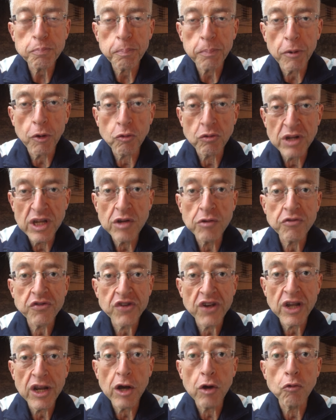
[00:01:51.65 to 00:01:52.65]
Paulinho
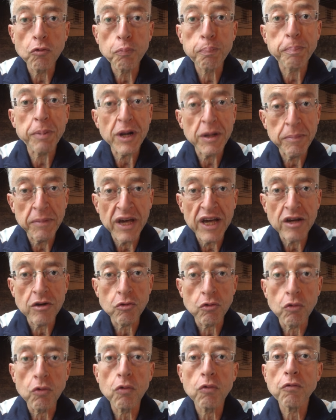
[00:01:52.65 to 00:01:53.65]
seria o
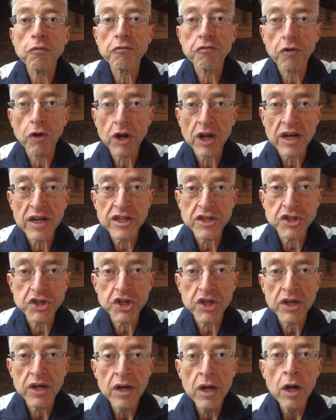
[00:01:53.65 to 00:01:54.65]
primeiro, um
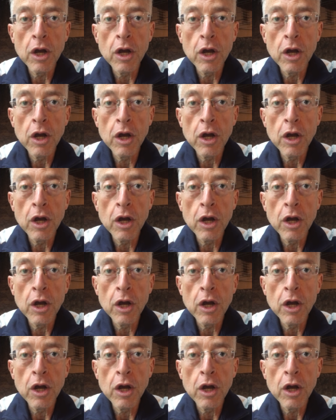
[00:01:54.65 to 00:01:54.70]
volante.